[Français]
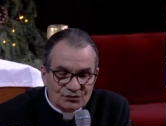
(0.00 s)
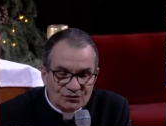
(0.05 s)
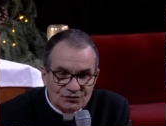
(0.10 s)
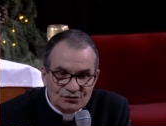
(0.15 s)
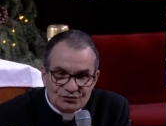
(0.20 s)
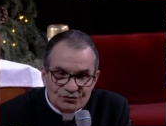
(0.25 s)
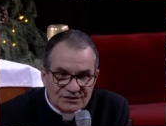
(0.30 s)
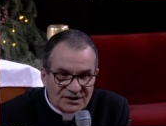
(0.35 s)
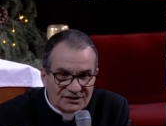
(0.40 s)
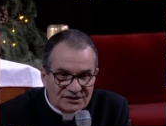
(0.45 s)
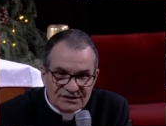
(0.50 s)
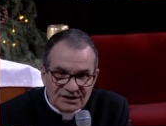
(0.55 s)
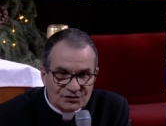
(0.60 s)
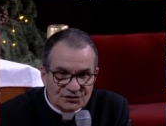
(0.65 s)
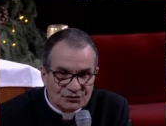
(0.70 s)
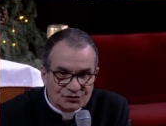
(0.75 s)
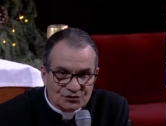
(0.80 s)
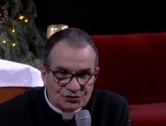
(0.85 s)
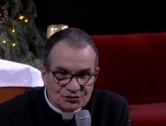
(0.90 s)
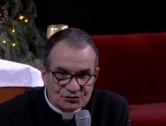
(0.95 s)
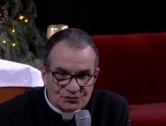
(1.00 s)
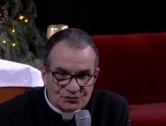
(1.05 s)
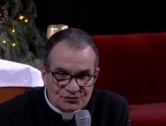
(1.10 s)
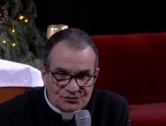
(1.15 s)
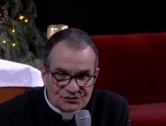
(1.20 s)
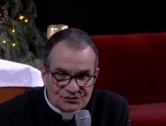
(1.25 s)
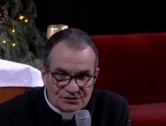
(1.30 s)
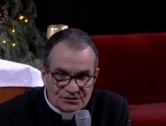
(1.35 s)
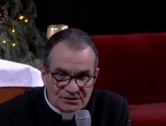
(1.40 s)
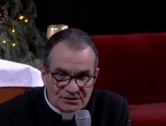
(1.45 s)
tout un tas de
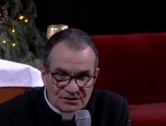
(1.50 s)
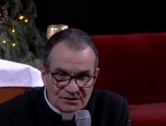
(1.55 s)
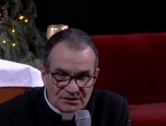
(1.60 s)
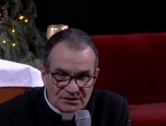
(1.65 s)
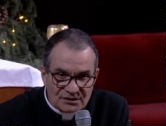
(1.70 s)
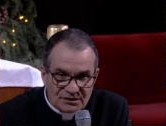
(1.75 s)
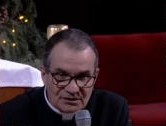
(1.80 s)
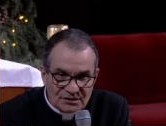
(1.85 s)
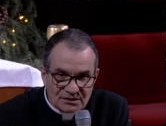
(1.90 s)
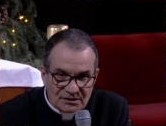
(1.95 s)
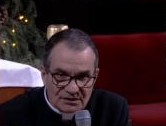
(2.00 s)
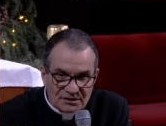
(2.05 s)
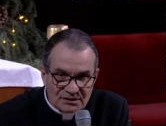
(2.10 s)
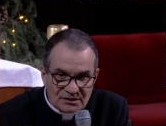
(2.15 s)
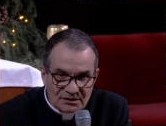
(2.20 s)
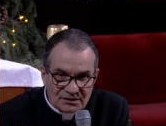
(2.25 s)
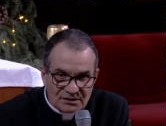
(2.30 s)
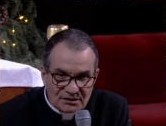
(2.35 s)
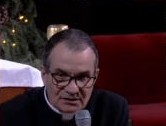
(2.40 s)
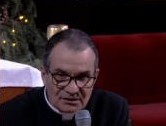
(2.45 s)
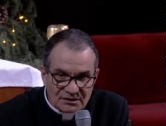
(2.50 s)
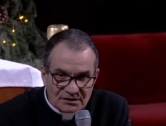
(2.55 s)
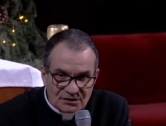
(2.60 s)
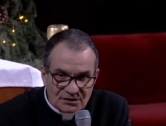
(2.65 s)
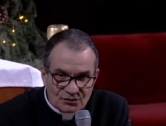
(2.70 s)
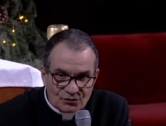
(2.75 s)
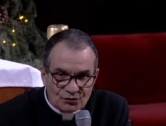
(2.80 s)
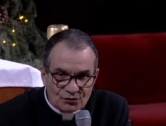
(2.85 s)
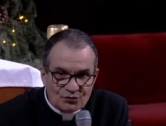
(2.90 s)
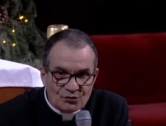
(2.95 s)
choses
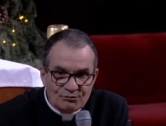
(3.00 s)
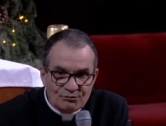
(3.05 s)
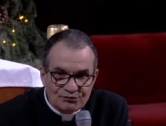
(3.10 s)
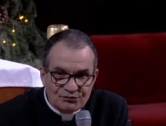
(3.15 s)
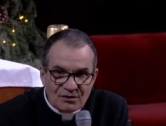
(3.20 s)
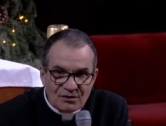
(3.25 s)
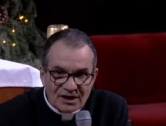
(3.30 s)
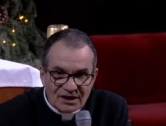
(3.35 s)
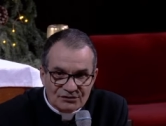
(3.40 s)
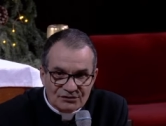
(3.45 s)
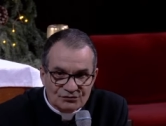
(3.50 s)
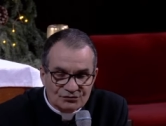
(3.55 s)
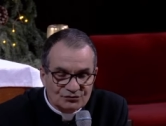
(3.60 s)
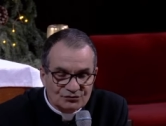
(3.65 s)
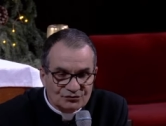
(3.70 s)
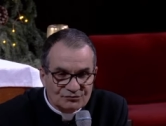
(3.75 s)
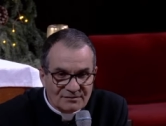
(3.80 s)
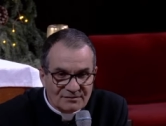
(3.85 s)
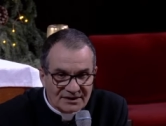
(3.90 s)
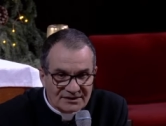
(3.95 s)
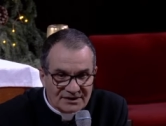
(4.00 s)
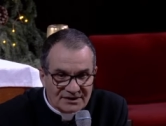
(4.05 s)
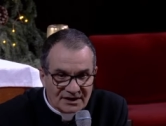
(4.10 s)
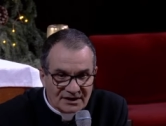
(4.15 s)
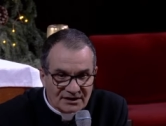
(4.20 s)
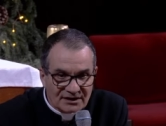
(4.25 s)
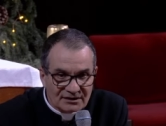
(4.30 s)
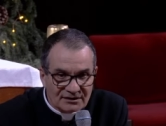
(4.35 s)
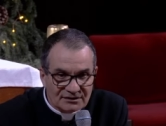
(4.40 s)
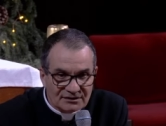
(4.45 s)
qu'on ne pourra de toute
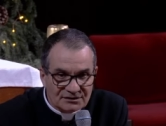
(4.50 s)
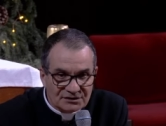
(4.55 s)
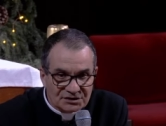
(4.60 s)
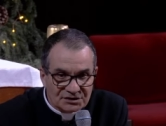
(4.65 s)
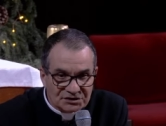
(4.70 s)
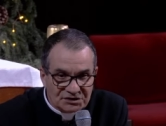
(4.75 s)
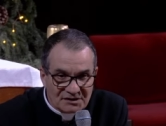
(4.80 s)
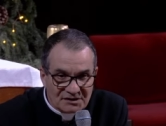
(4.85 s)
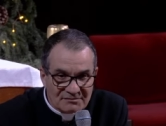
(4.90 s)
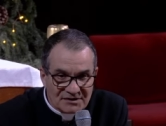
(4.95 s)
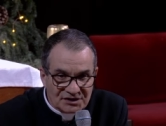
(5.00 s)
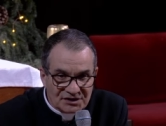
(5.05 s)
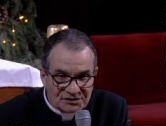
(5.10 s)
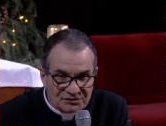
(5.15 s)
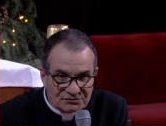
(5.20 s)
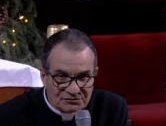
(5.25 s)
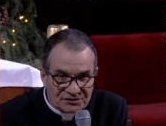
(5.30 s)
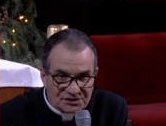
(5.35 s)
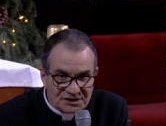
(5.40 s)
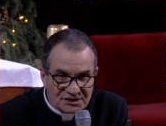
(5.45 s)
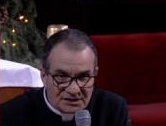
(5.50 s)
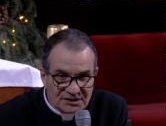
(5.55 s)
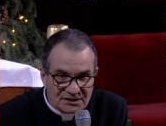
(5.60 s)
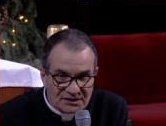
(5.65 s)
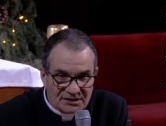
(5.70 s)
manière jamais changer.